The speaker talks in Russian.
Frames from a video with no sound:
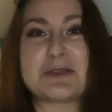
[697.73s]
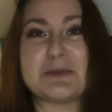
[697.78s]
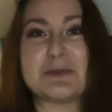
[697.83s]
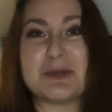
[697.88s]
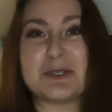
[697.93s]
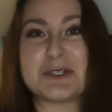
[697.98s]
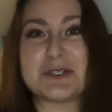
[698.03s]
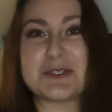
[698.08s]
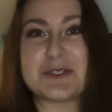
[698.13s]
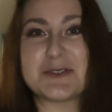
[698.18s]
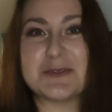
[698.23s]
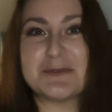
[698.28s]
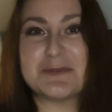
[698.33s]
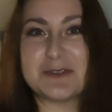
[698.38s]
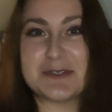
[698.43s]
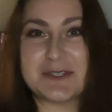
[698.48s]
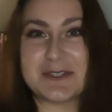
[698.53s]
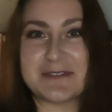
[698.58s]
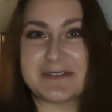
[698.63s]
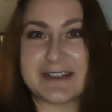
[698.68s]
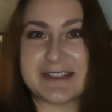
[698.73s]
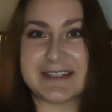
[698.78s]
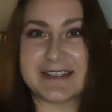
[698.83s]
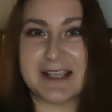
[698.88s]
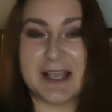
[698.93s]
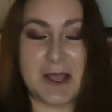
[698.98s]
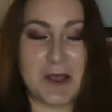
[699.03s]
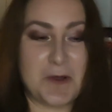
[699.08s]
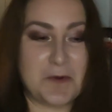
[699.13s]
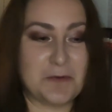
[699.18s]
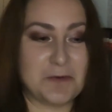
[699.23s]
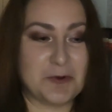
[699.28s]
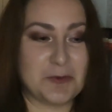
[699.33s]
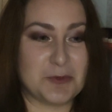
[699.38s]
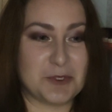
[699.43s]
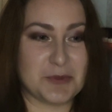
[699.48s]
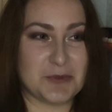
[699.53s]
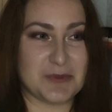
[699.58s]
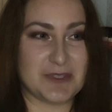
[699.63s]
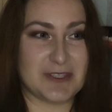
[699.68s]
что большинству из вас, в
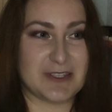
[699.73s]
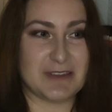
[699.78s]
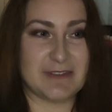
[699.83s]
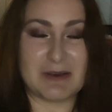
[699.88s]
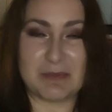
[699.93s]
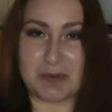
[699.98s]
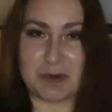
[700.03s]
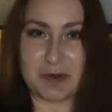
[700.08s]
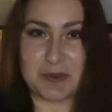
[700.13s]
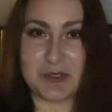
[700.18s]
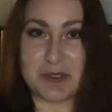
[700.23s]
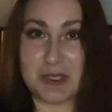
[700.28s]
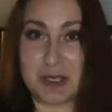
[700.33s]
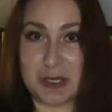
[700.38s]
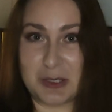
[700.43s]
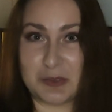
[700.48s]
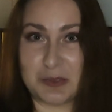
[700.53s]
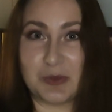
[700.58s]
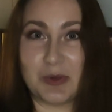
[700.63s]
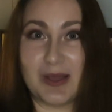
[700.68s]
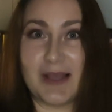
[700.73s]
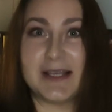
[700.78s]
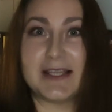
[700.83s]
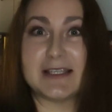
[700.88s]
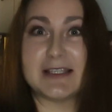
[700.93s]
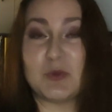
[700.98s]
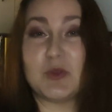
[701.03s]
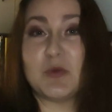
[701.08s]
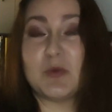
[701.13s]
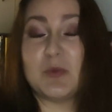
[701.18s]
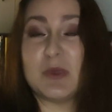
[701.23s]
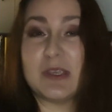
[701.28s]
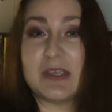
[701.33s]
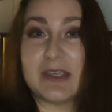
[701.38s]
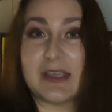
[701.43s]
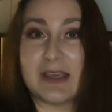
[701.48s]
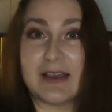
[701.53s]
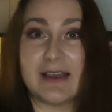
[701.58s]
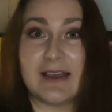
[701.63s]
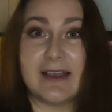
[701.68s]
общем-то, этот вопрос не актуален, но
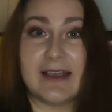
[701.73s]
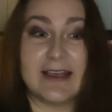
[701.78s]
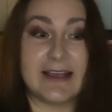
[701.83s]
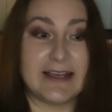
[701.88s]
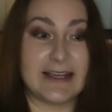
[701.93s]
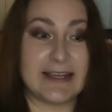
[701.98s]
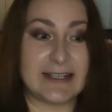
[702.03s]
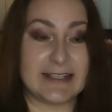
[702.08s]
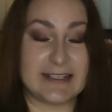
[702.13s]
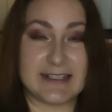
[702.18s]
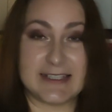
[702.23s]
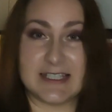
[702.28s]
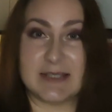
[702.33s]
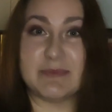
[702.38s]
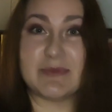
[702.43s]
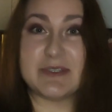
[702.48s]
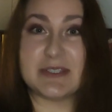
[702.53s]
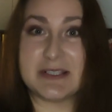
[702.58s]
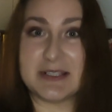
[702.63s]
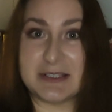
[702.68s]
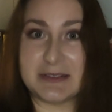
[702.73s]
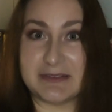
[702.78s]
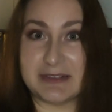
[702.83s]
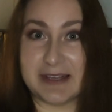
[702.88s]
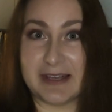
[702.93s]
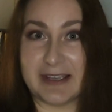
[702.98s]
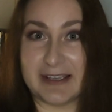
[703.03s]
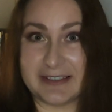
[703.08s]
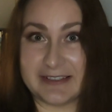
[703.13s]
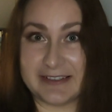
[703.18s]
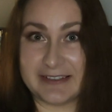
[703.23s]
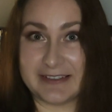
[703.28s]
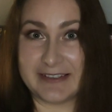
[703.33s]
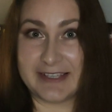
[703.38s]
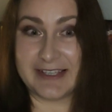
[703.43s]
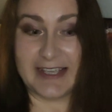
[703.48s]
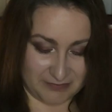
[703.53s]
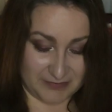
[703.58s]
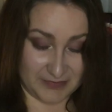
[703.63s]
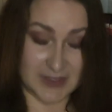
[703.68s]
меня эта тема задевает.
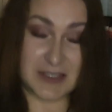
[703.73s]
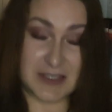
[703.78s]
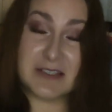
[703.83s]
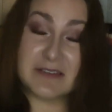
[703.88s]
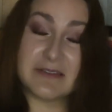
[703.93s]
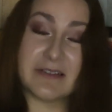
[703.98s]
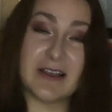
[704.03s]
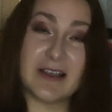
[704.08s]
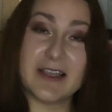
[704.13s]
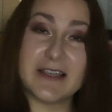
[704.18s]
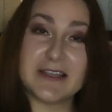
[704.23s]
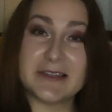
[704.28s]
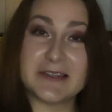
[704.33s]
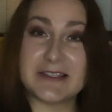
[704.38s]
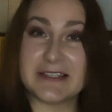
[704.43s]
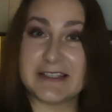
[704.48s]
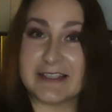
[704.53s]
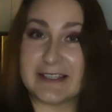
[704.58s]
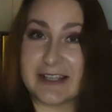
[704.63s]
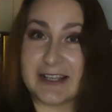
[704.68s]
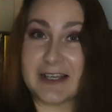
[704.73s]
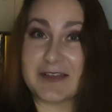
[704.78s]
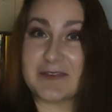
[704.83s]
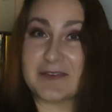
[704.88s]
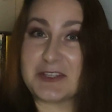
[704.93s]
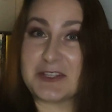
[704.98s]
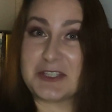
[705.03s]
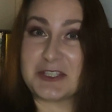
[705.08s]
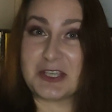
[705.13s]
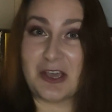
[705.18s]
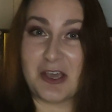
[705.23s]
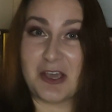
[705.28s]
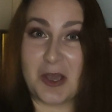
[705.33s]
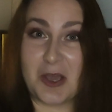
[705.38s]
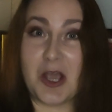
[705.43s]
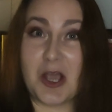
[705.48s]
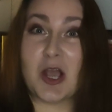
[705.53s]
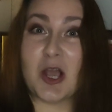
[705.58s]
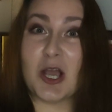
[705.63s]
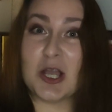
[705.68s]
Задевает и, как видите,
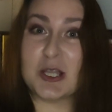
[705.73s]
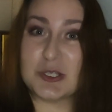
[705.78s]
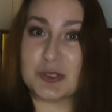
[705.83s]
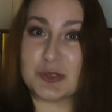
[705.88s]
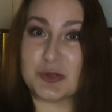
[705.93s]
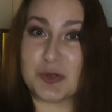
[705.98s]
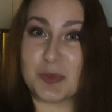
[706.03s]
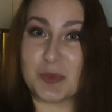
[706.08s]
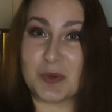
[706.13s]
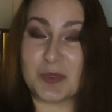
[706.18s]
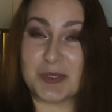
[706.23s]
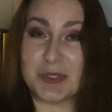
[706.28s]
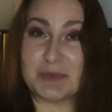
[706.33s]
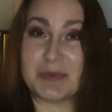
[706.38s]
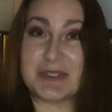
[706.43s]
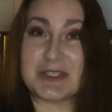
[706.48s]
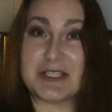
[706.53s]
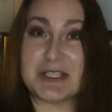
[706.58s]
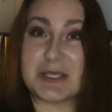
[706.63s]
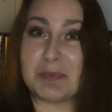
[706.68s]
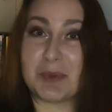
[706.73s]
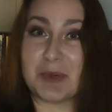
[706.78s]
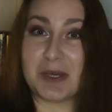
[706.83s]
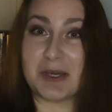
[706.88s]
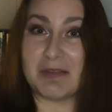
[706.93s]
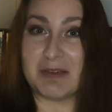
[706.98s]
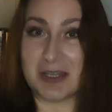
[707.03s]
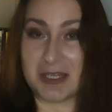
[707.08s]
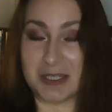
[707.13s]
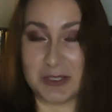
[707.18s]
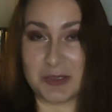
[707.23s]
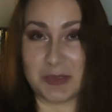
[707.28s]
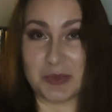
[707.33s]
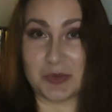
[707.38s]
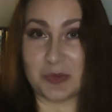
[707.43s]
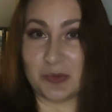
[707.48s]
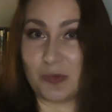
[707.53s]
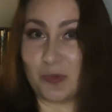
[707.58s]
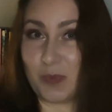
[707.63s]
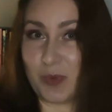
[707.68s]
хочу об этом, если не поговорить,
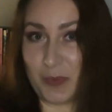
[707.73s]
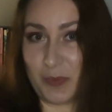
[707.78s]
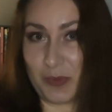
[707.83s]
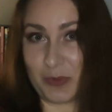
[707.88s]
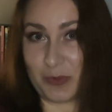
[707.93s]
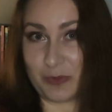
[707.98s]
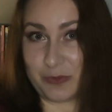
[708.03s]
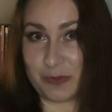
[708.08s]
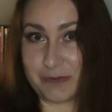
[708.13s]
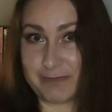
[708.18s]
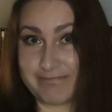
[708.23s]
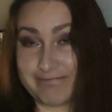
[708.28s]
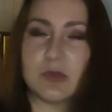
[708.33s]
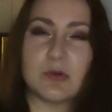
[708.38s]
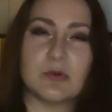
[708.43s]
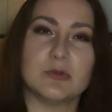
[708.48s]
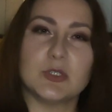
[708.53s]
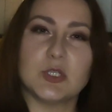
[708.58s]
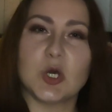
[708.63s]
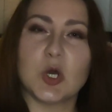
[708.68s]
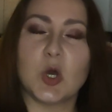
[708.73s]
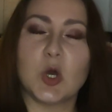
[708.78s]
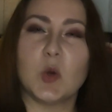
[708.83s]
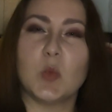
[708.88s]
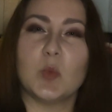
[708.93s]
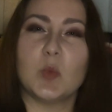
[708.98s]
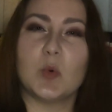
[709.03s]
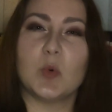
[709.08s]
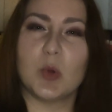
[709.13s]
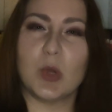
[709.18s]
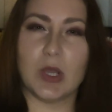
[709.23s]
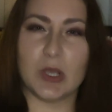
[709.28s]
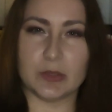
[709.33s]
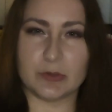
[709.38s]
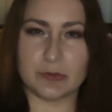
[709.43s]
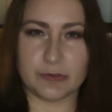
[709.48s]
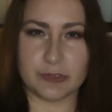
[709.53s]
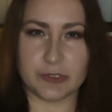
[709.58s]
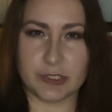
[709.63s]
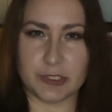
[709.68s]
то упомянуть. Мне Какое-то
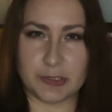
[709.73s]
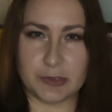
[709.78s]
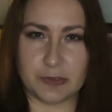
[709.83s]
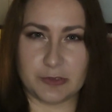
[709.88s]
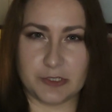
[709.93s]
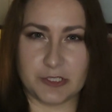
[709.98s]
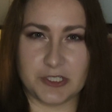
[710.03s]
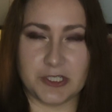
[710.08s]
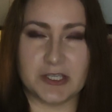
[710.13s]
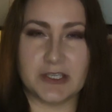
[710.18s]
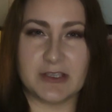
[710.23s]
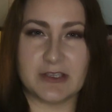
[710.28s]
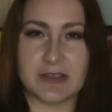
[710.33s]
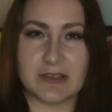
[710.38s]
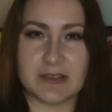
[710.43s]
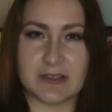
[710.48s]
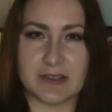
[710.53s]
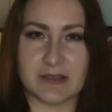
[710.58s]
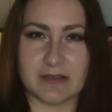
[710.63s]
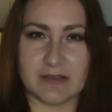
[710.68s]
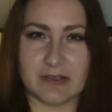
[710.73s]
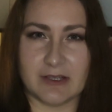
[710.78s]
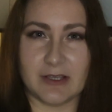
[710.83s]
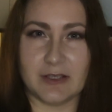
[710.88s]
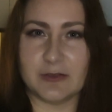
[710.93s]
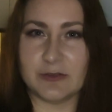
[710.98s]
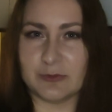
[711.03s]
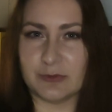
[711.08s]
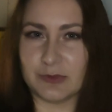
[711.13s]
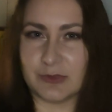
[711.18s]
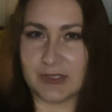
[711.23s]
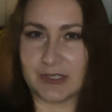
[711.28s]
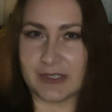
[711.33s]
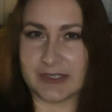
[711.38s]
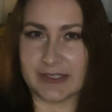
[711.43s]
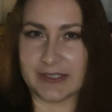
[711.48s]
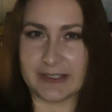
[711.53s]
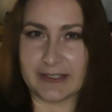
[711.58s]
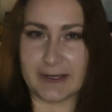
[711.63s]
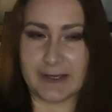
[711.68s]
пугающее ощущение оставляют вот
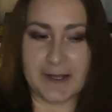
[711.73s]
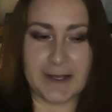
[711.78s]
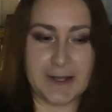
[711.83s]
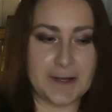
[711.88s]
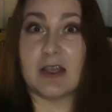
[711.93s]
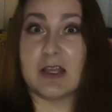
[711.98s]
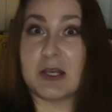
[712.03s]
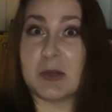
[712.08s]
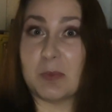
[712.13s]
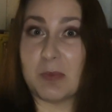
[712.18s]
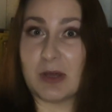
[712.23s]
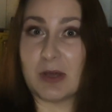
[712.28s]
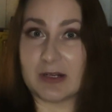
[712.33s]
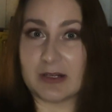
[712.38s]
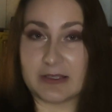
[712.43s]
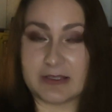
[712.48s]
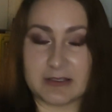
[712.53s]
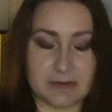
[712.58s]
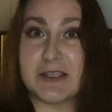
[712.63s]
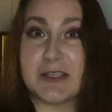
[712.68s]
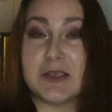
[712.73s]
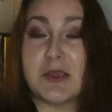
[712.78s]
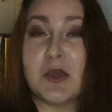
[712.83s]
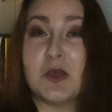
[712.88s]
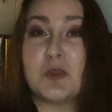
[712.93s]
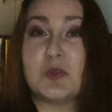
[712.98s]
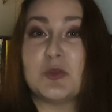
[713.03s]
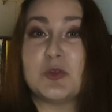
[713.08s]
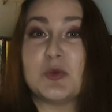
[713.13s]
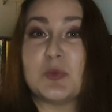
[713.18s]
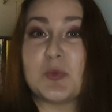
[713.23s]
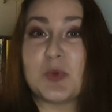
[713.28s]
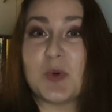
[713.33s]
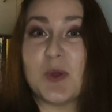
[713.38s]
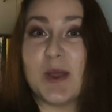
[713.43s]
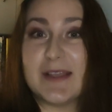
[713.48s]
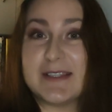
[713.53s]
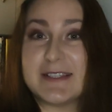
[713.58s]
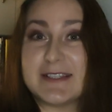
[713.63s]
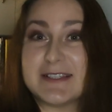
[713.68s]
такие ремарки. Но ну, не
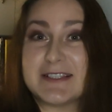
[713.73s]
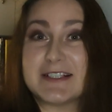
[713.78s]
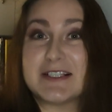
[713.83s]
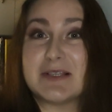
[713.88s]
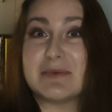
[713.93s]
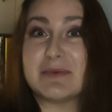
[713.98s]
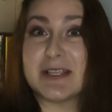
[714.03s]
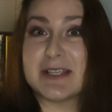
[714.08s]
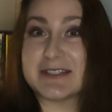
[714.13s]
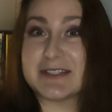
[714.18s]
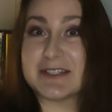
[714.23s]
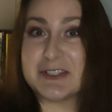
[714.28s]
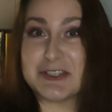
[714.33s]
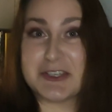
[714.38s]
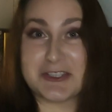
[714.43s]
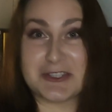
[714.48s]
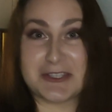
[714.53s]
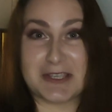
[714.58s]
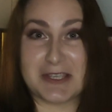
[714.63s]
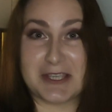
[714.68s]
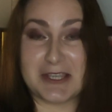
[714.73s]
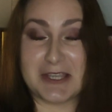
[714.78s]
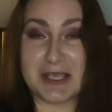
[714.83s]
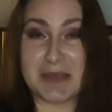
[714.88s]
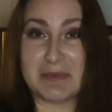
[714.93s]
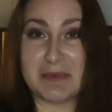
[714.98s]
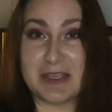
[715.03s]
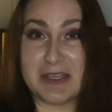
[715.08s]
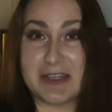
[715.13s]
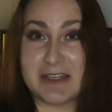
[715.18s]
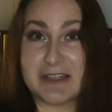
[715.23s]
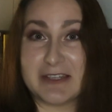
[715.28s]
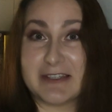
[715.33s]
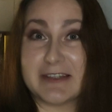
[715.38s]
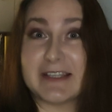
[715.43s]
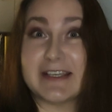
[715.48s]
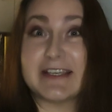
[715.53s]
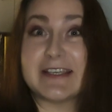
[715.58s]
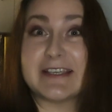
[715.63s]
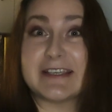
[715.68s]
пугайтесь, заглубляться сейчас я не намерена,
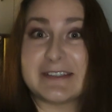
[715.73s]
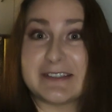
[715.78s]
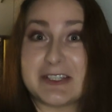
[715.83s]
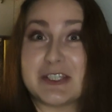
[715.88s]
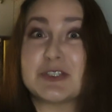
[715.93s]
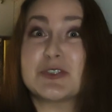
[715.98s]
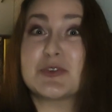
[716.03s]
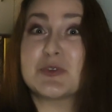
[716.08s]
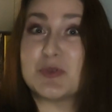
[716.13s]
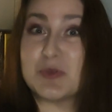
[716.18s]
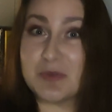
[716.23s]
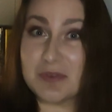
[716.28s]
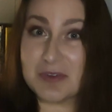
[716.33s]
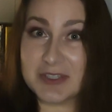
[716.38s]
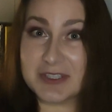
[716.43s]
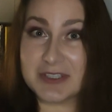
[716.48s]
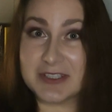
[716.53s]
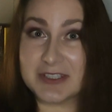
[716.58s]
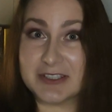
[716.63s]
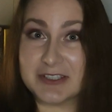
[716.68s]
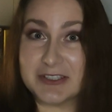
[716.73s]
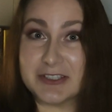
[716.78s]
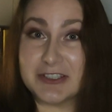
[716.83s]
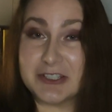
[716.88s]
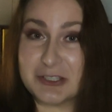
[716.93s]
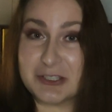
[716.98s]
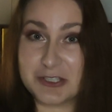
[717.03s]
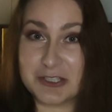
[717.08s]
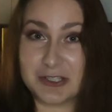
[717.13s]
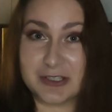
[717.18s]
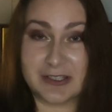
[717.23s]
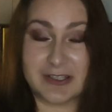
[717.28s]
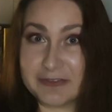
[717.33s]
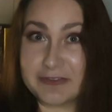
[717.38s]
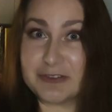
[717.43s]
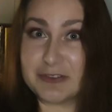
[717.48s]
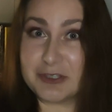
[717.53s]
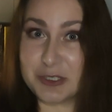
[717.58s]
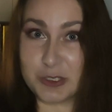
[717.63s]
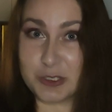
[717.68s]
да и рискованно-то нынче,
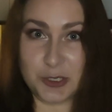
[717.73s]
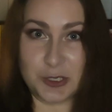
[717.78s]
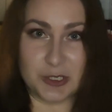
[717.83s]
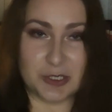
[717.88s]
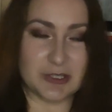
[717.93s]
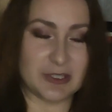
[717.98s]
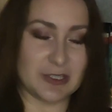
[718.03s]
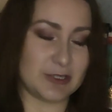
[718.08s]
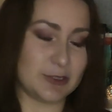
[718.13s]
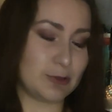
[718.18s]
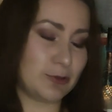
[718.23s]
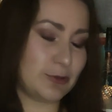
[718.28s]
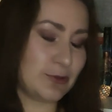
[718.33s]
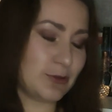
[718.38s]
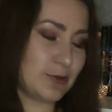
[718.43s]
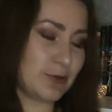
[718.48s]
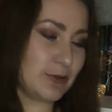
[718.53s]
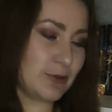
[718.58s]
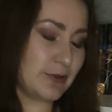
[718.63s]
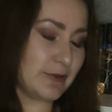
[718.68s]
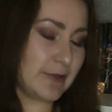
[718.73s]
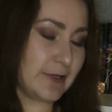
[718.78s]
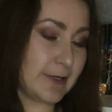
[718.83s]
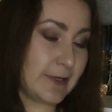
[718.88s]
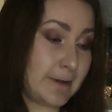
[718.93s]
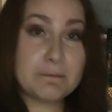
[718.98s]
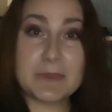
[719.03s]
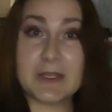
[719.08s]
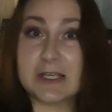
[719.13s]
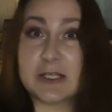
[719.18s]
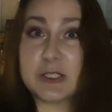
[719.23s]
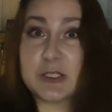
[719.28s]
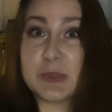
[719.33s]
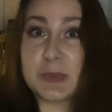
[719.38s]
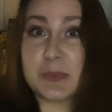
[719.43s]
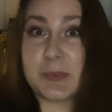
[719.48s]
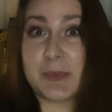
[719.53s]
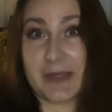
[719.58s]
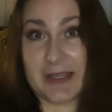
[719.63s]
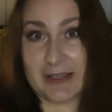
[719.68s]
в нынешних наших условиях. Так
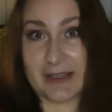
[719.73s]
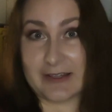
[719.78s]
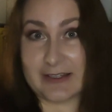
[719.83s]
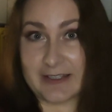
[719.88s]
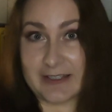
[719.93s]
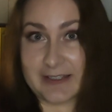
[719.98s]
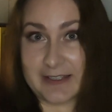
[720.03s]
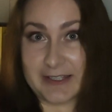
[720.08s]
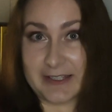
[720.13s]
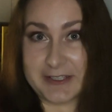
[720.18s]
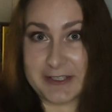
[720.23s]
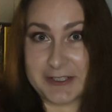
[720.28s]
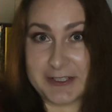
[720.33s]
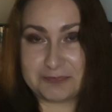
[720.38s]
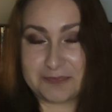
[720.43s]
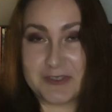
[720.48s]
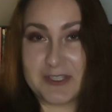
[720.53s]
что поехали дальше